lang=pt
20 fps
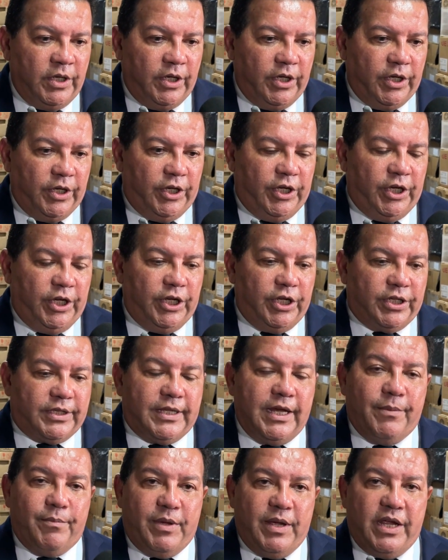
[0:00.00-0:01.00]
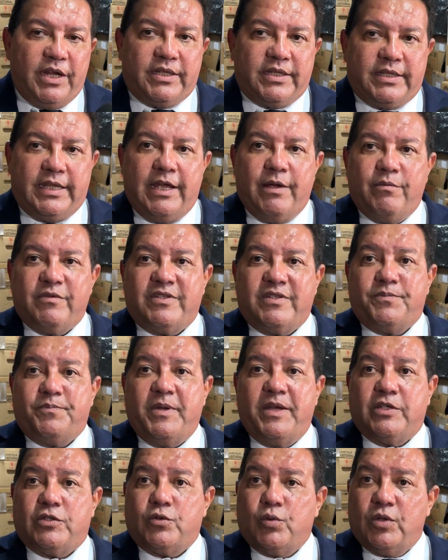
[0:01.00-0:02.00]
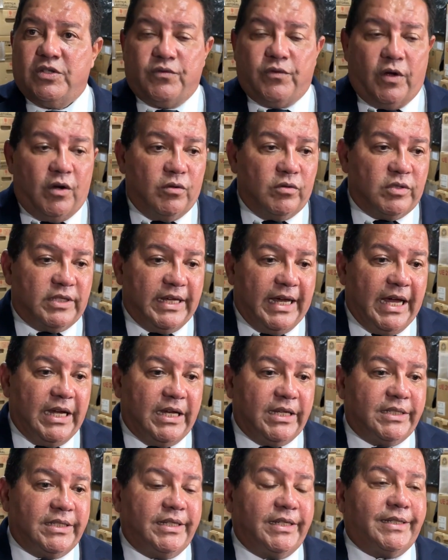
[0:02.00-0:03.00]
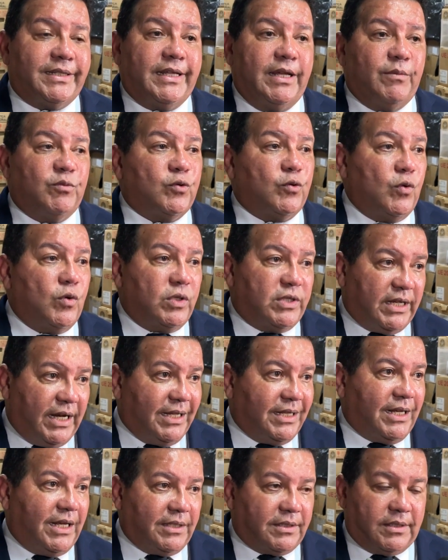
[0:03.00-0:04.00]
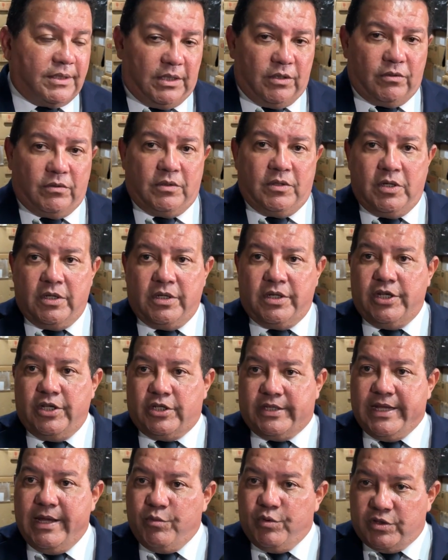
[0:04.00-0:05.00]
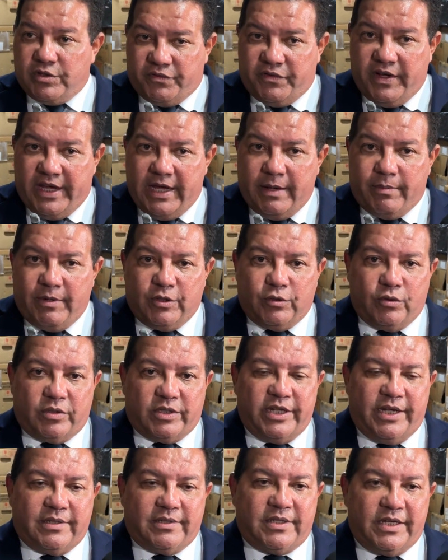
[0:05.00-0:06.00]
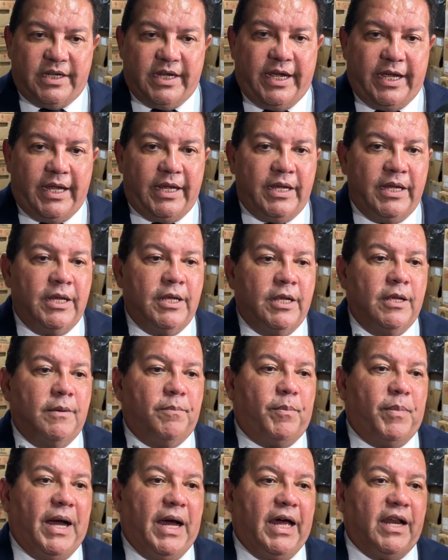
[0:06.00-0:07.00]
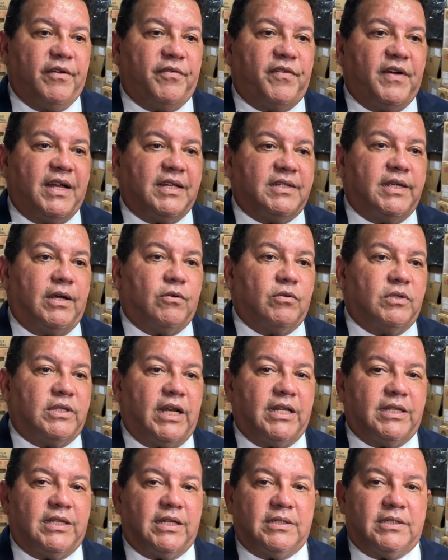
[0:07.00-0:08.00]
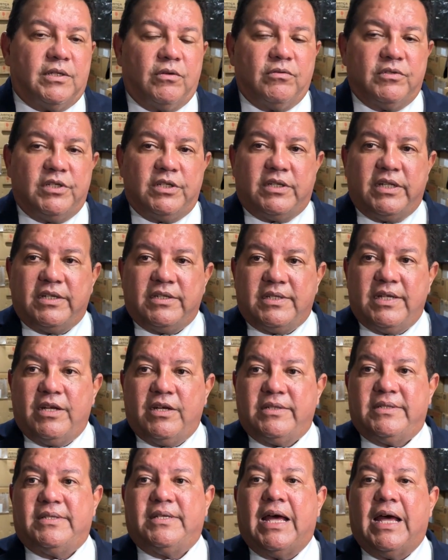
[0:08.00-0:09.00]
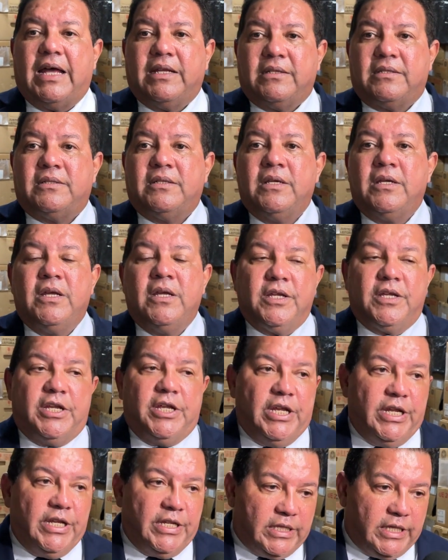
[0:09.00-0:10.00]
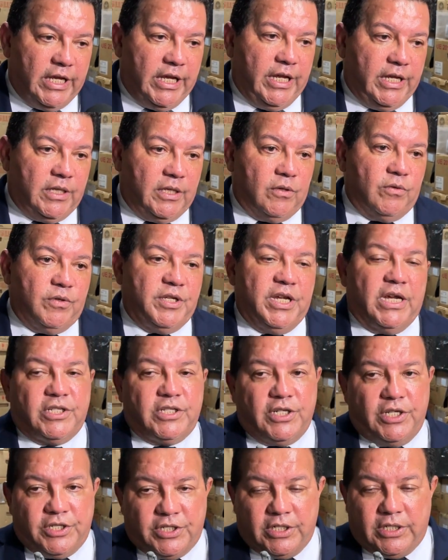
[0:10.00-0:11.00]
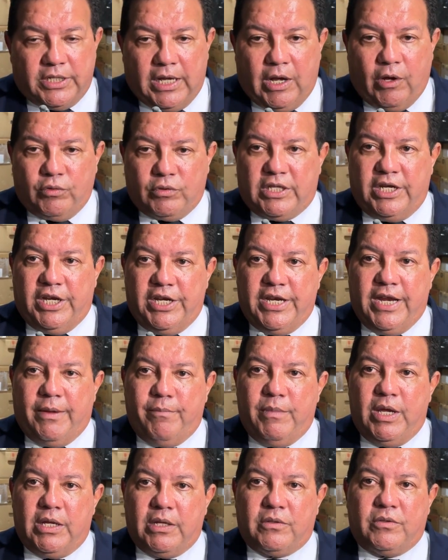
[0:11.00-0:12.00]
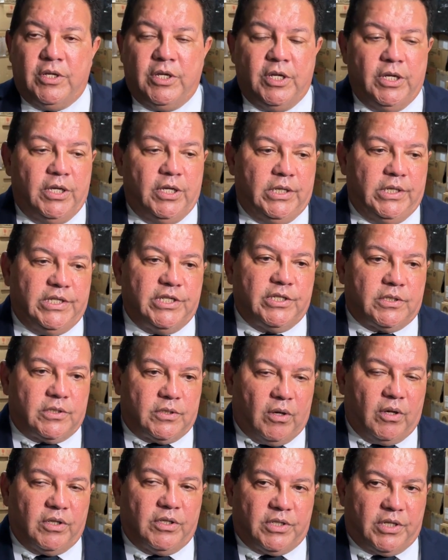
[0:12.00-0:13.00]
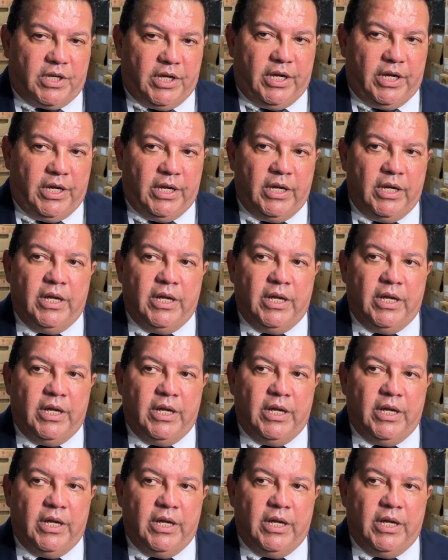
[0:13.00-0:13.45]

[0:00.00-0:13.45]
E também temos pessoas voluntárias e temos contratação, que temos verba do TSE para fazer a contratação de terceirizados que entendam e a gente dá o treinamento e de sorte que